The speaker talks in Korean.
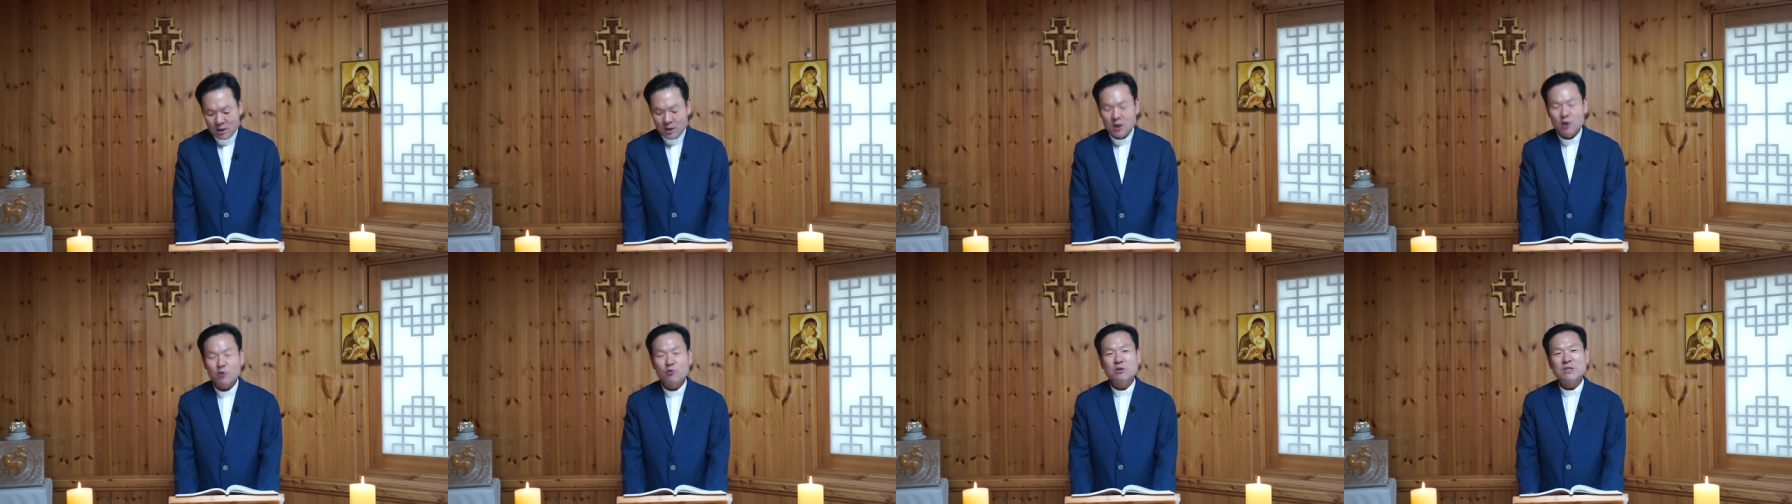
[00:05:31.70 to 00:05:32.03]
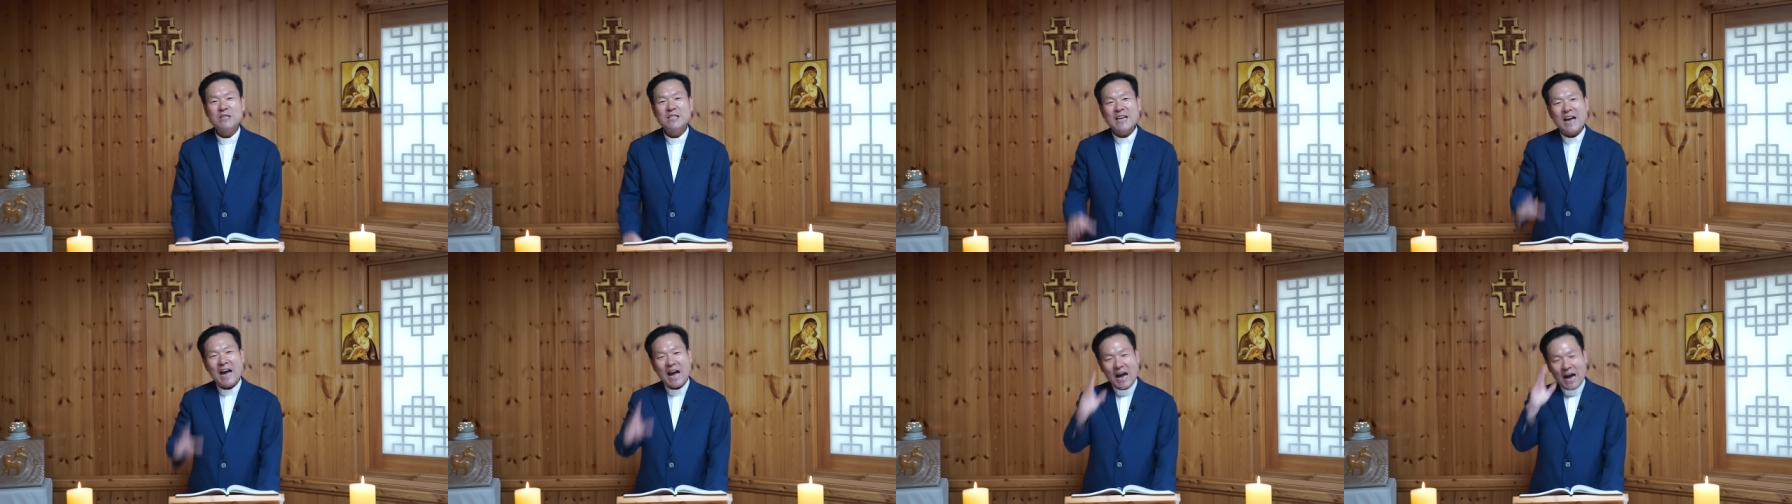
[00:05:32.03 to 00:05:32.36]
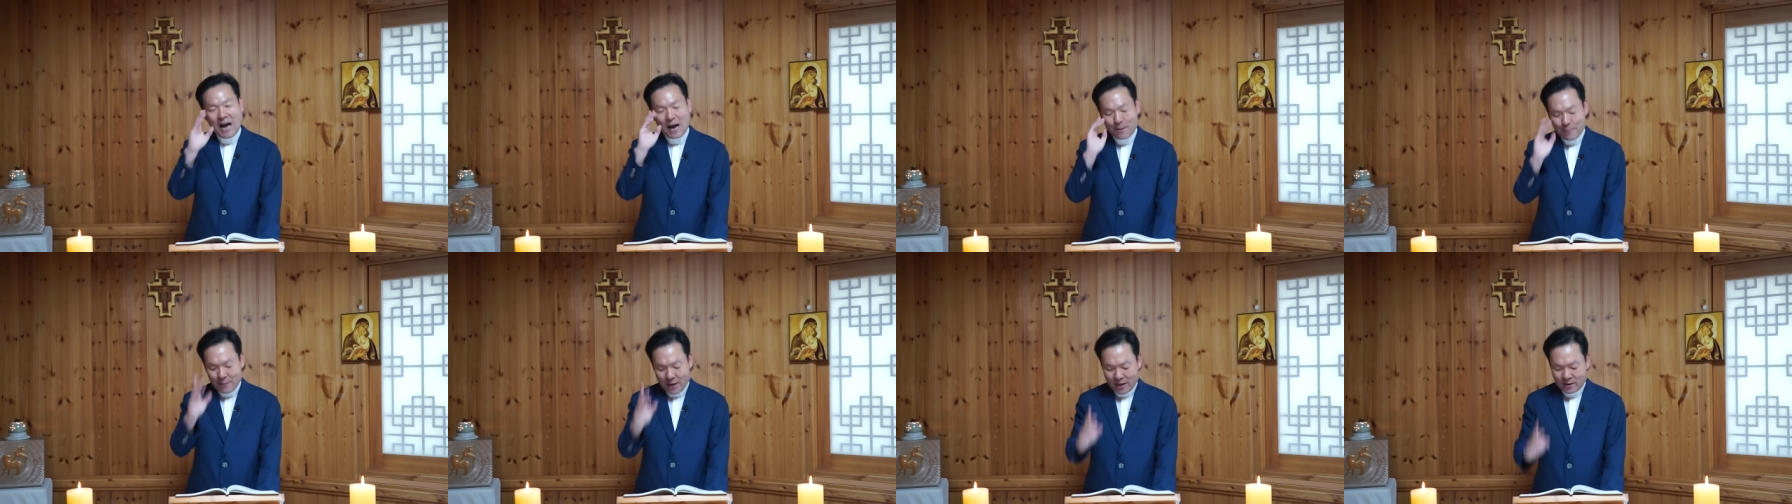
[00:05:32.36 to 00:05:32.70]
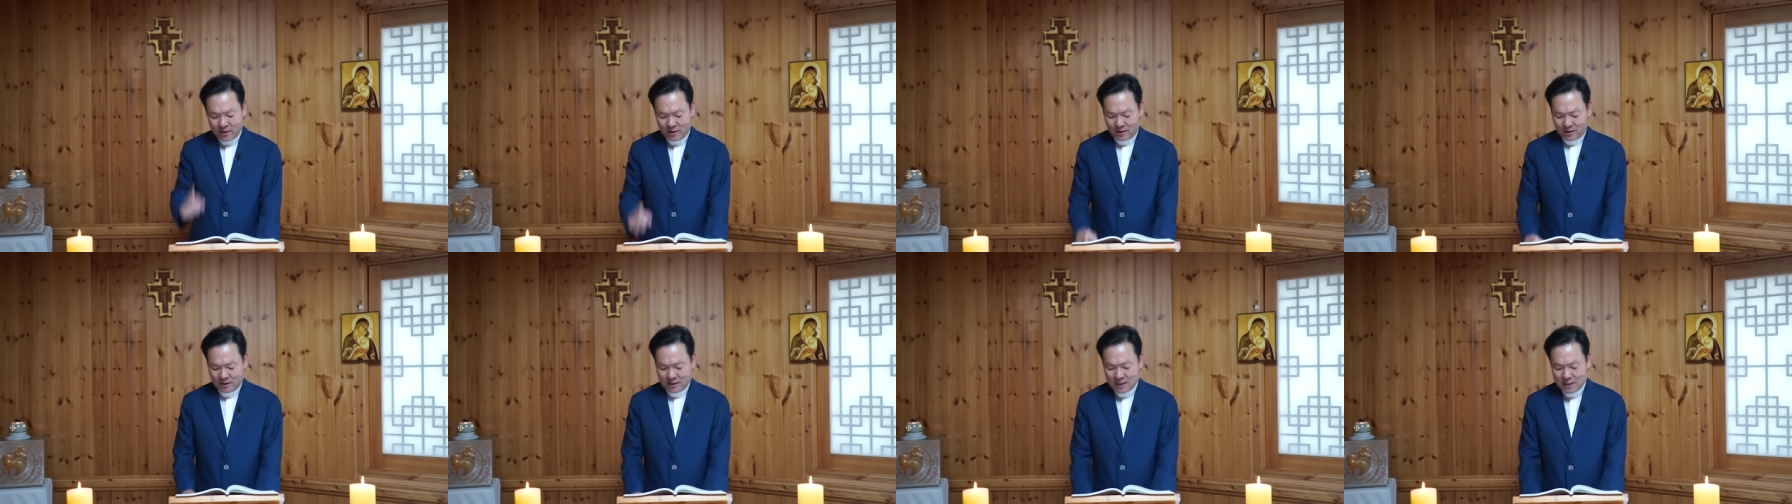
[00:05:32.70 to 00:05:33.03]
그리고 이
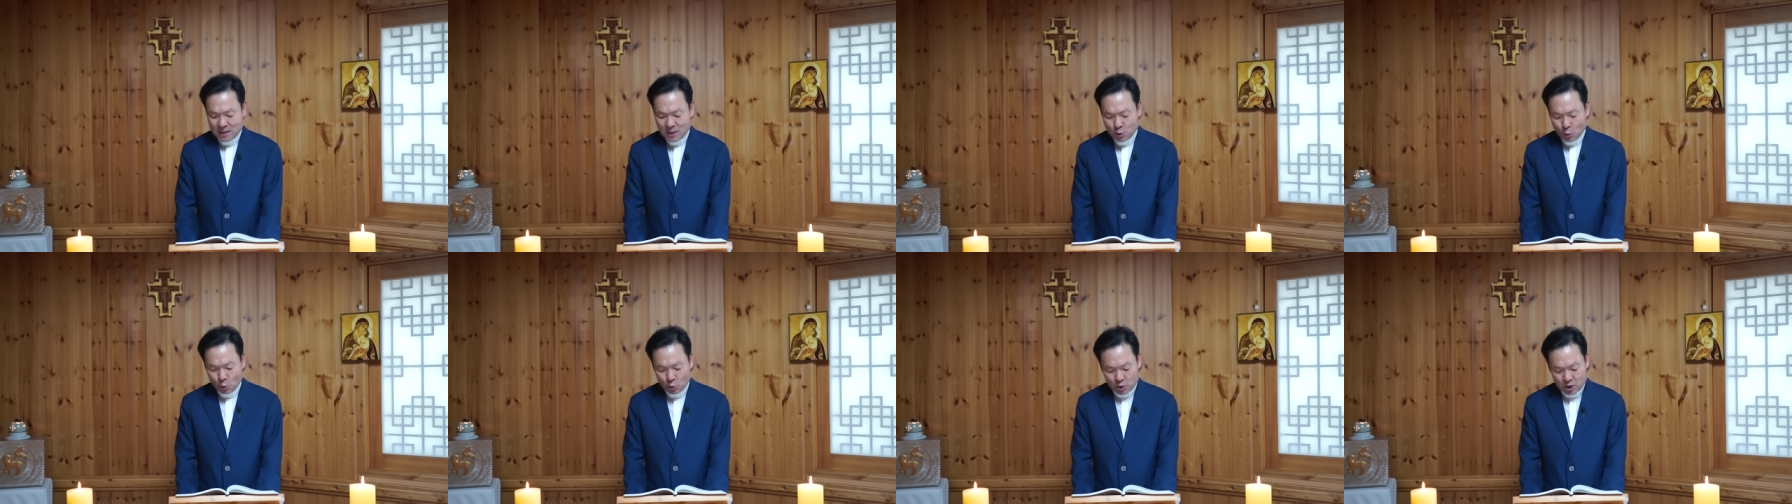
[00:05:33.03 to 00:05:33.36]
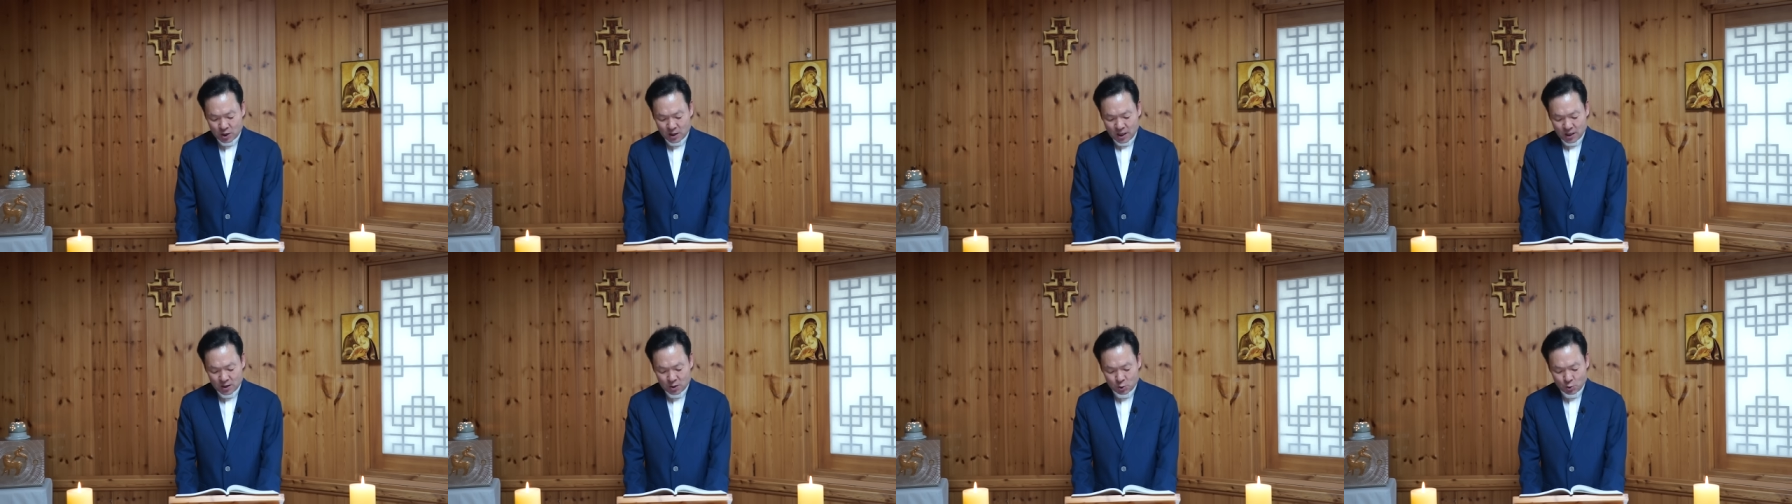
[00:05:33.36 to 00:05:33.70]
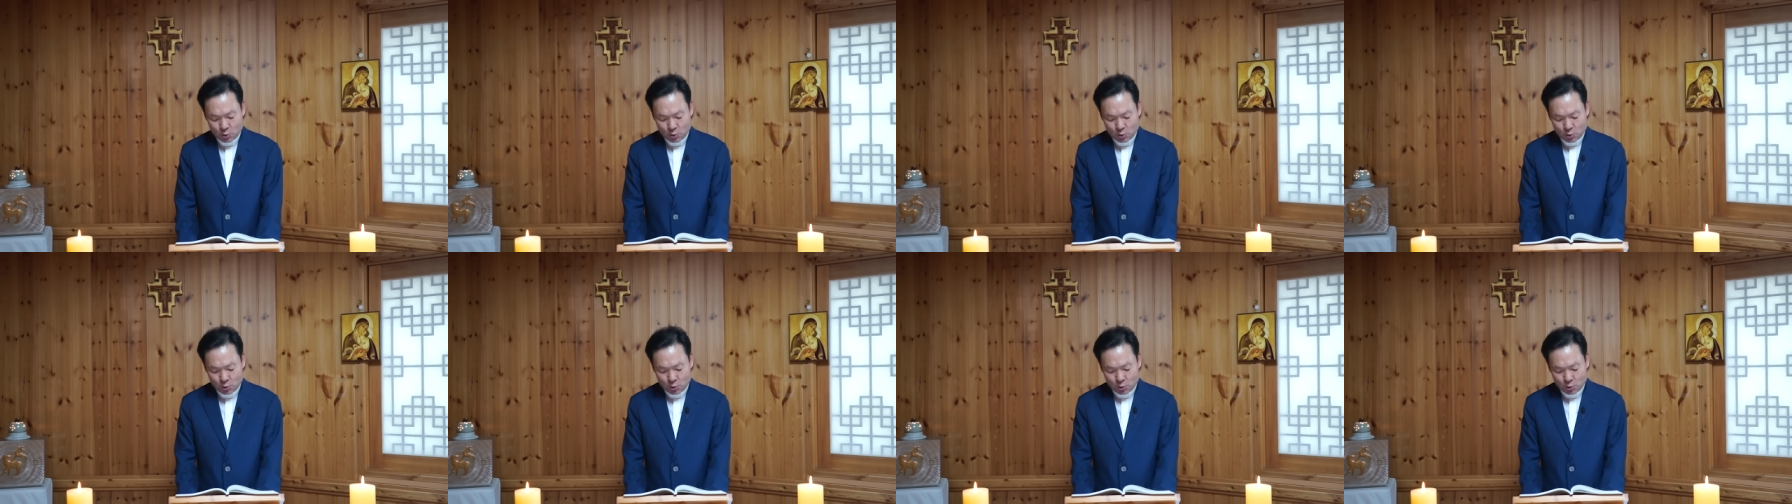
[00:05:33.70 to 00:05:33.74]
아베는 이 요시다